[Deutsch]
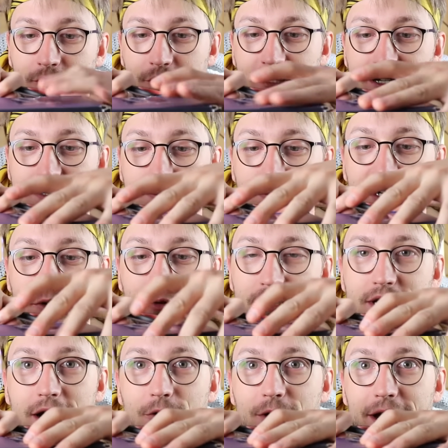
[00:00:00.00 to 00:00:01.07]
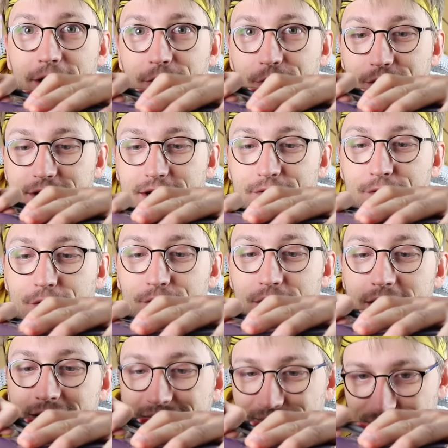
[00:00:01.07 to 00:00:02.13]
und das mitunter auch ein Grund dafür
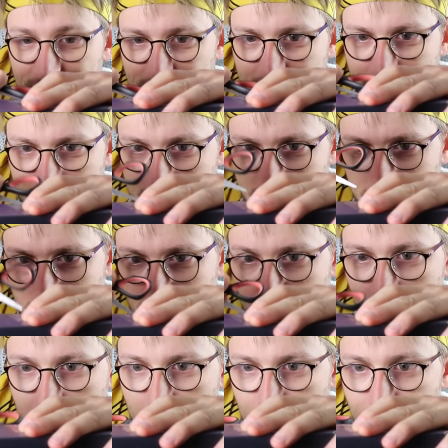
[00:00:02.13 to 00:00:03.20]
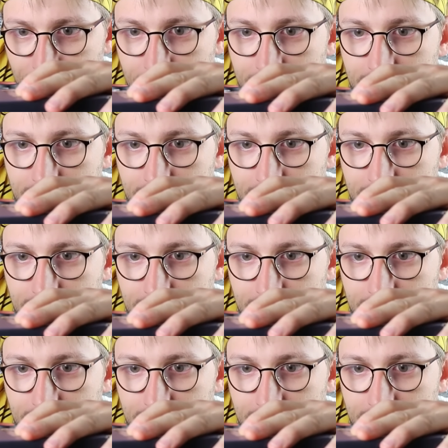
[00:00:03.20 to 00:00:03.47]
war, na, gehst du wohl auf,